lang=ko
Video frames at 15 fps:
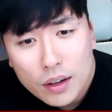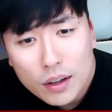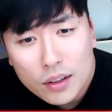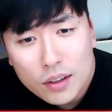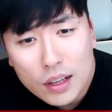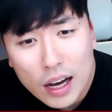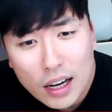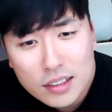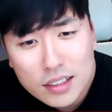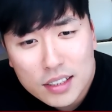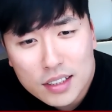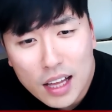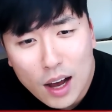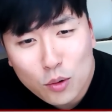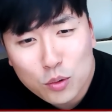
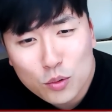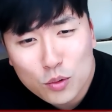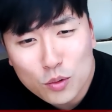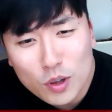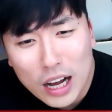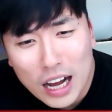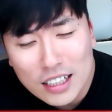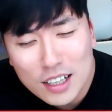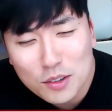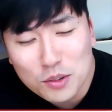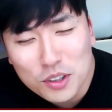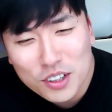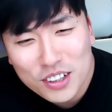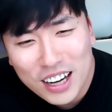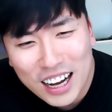양지 따 훈둥
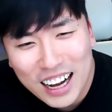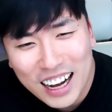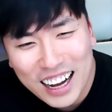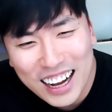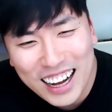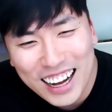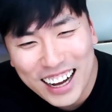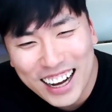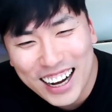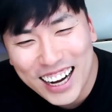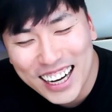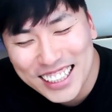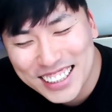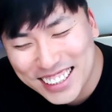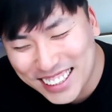가냐고요?
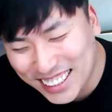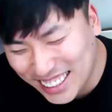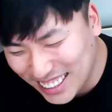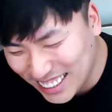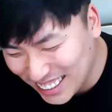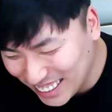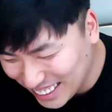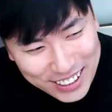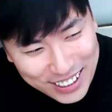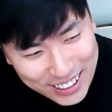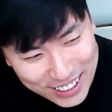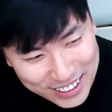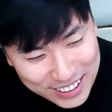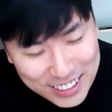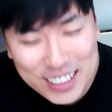아 씨.
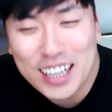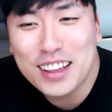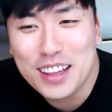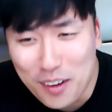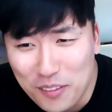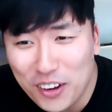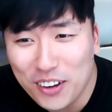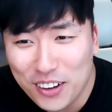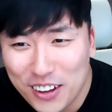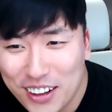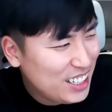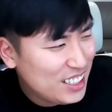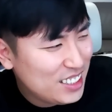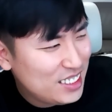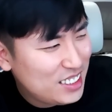시간 되면
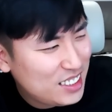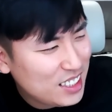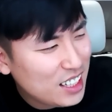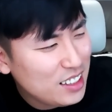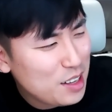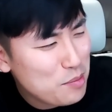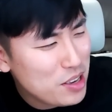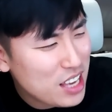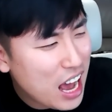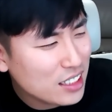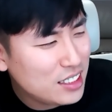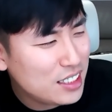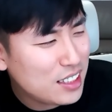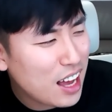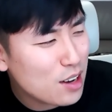시간 되면
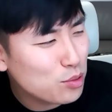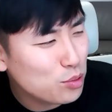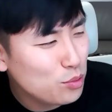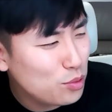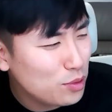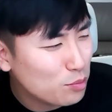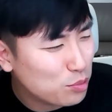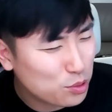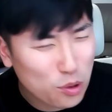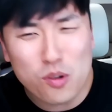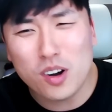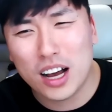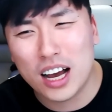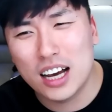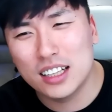양지 따 훈둥은
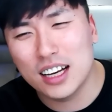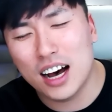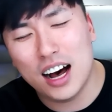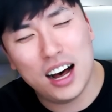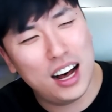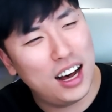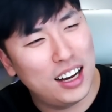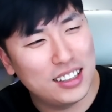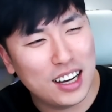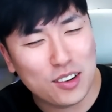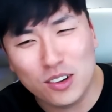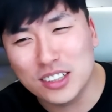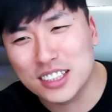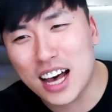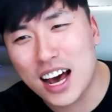무조건 가야 돼. 아 나
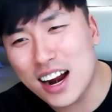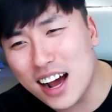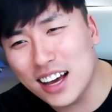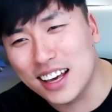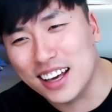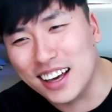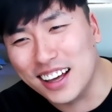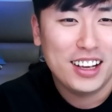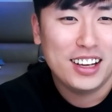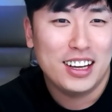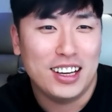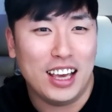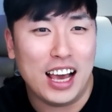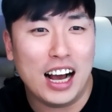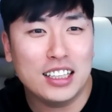거기 사랑해.
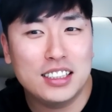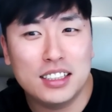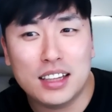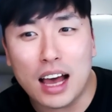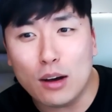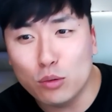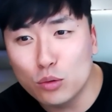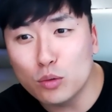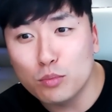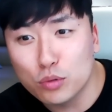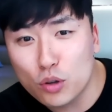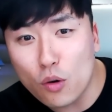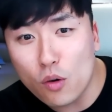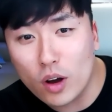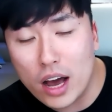양지 따 훈둥
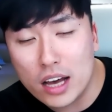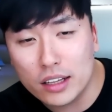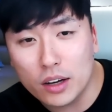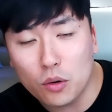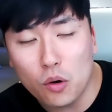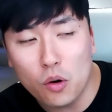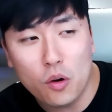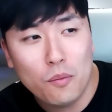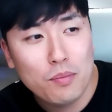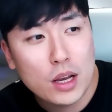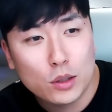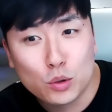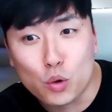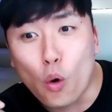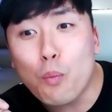무조건 가야 되고
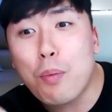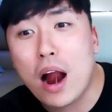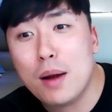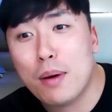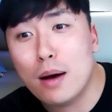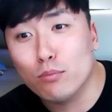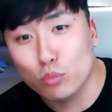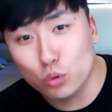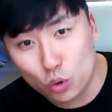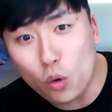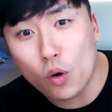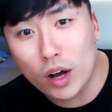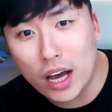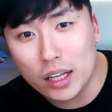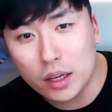족발밤
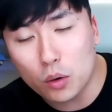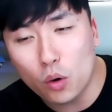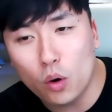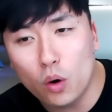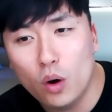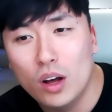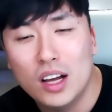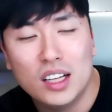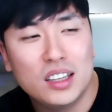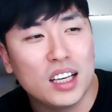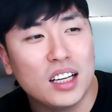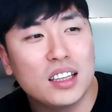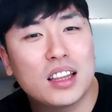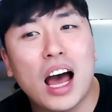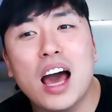무조건 가야 되고
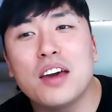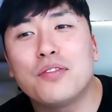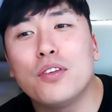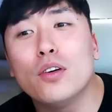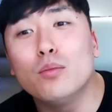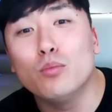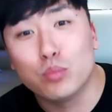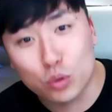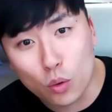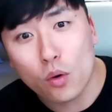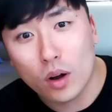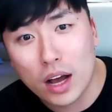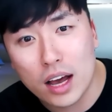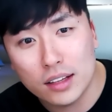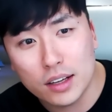띵타이펑
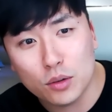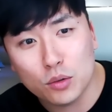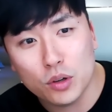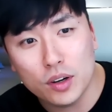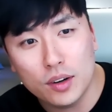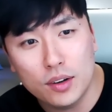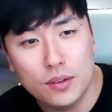무조건 가야 되고요.